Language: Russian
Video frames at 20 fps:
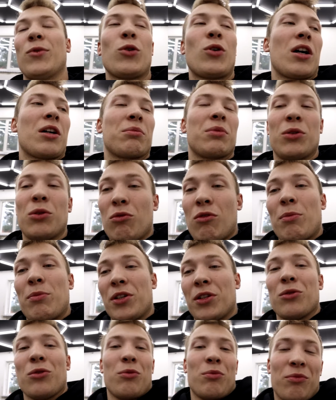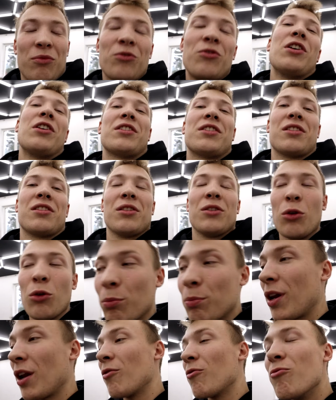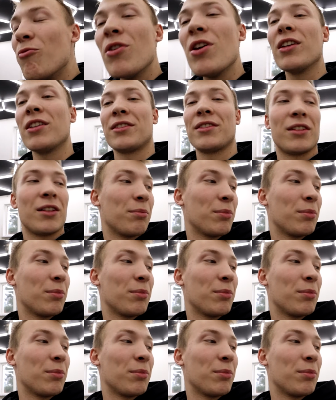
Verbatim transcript: Ну как бы, ну вообще, ну весело, ну прям весело.